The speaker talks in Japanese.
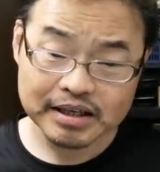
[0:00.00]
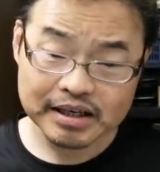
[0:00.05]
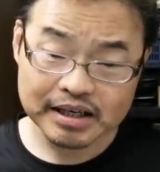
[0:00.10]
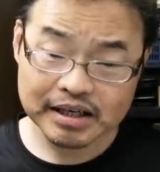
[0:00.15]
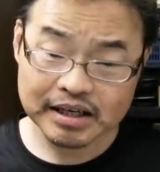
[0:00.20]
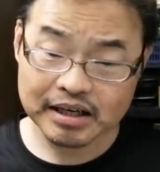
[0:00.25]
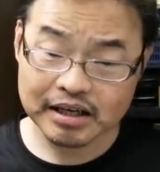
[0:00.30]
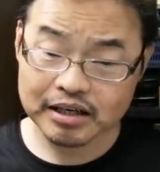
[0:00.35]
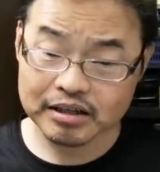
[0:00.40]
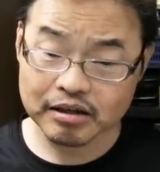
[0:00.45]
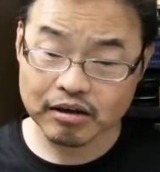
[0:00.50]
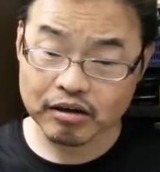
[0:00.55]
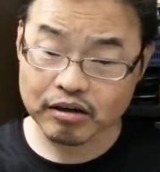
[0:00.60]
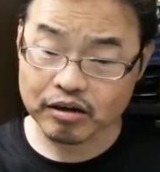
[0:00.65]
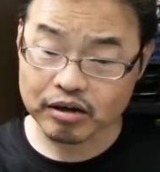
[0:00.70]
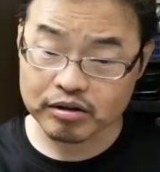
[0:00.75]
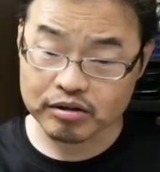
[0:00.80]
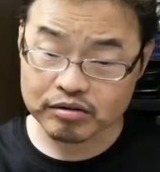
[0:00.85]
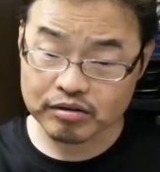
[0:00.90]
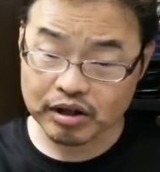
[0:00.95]
えー、だか
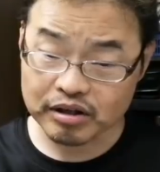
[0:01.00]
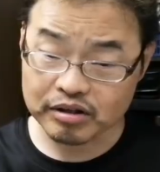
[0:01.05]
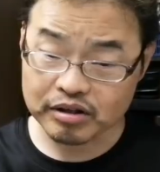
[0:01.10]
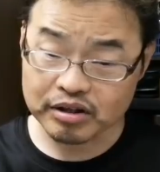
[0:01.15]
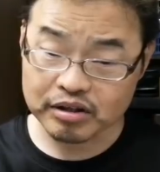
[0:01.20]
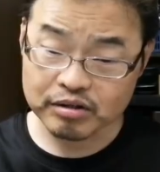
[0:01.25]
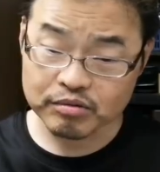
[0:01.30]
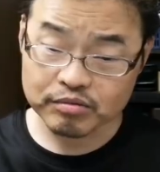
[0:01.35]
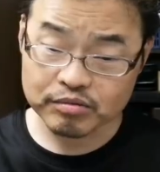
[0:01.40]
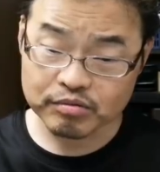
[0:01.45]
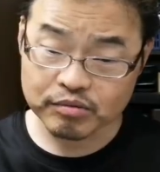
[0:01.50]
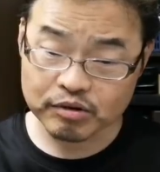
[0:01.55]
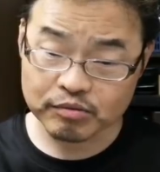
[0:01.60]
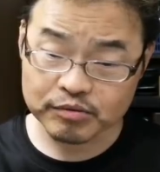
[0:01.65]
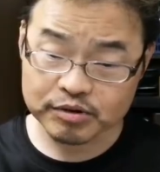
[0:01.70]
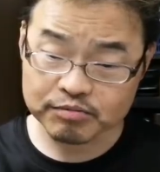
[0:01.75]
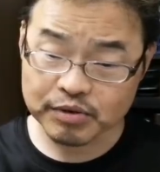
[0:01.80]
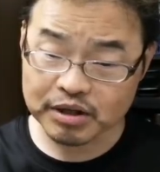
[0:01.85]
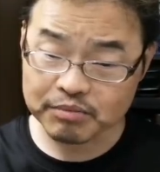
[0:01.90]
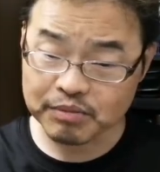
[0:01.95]
ら何
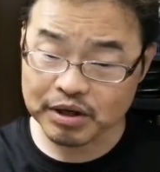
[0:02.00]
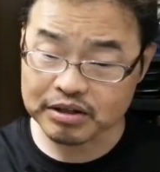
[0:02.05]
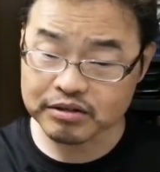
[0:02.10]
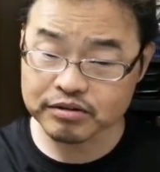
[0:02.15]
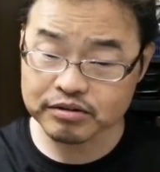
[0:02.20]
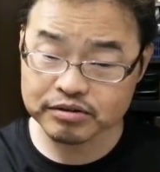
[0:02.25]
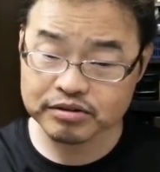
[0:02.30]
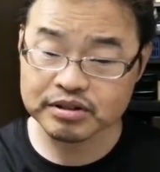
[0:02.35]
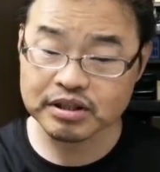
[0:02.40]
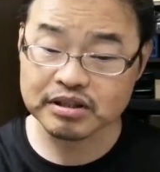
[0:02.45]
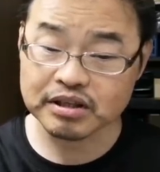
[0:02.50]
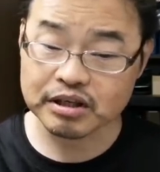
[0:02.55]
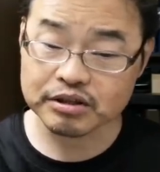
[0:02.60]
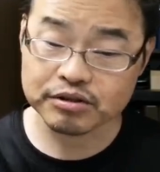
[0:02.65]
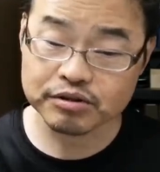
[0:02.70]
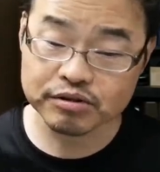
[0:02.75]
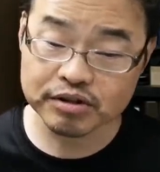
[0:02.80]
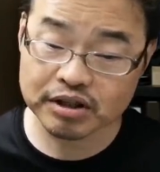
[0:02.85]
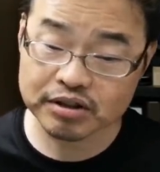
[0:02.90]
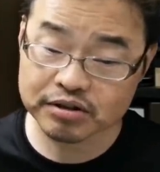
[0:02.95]
もう、まあ、マックスで言ったら
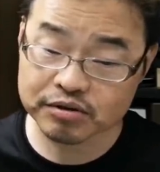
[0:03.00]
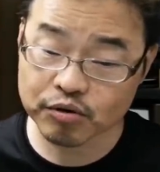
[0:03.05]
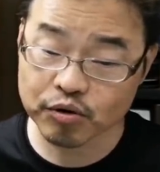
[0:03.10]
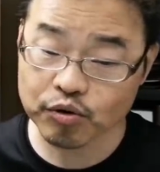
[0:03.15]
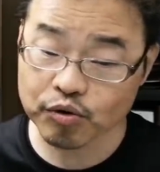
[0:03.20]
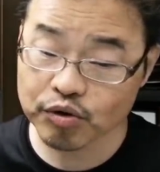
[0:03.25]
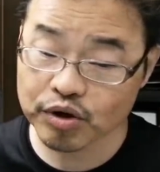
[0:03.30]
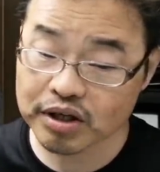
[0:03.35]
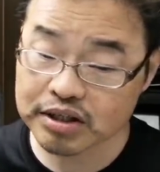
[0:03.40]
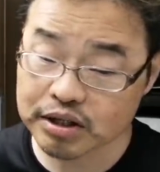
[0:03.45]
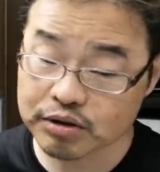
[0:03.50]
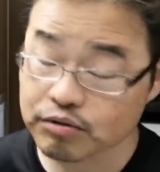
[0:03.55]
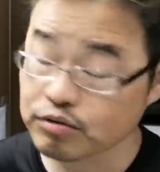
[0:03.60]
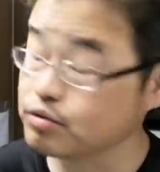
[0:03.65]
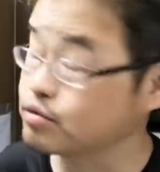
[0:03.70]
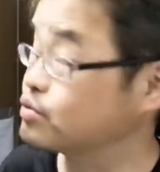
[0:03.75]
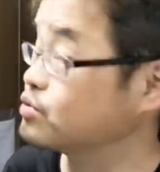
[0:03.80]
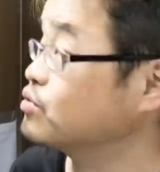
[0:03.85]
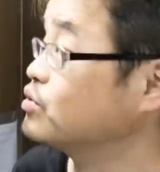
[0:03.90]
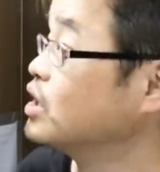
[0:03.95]
10月9日だと
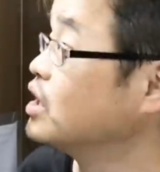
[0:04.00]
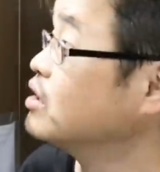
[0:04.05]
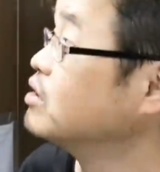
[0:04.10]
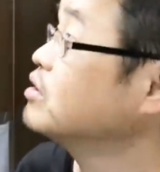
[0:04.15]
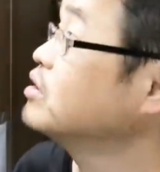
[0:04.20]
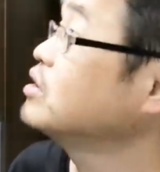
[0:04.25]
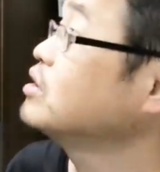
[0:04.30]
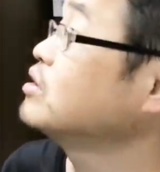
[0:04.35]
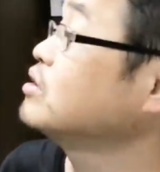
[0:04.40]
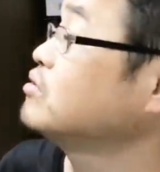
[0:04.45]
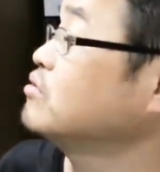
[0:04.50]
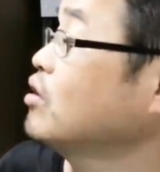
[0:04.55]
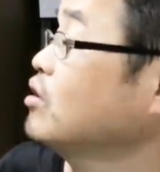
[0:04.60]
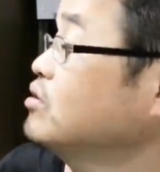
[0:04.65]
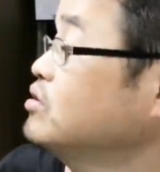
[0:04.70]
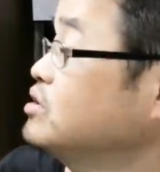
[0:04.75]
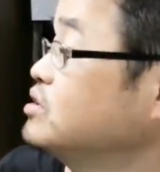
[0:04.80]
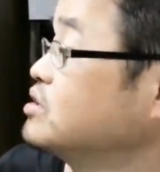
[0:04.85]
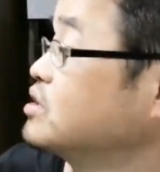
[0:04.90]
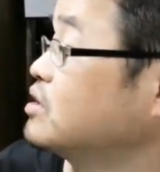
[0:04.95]
するとね、
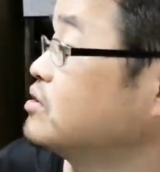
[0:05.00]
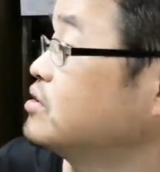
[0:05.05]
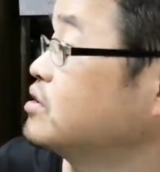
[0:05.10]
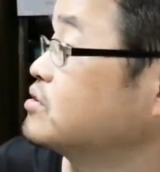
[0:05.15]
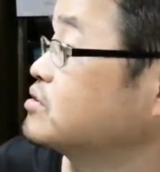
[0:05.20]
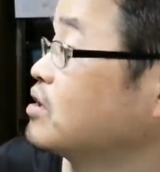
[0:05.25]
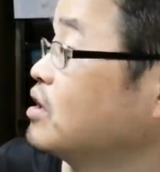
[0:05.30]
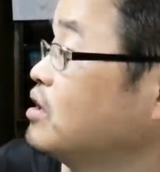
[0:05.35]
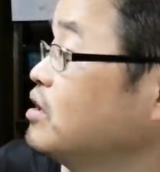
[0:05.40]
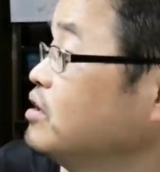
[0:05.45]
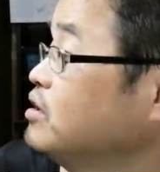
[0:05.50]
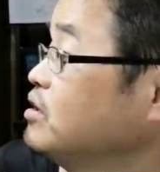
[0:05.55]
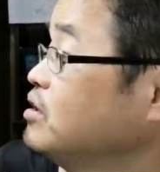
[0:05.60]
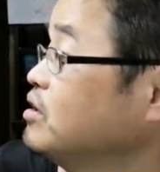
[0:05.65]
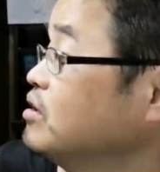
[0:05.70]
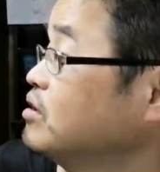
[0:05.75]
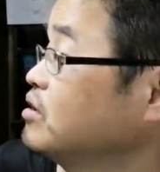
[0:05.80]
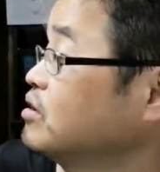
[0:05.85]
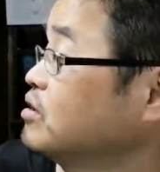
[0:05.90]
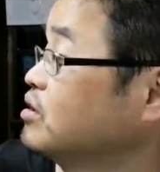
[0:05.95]
何日間ですか
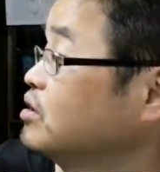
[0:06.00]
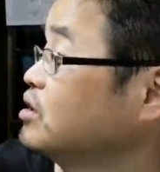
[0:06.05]
えー、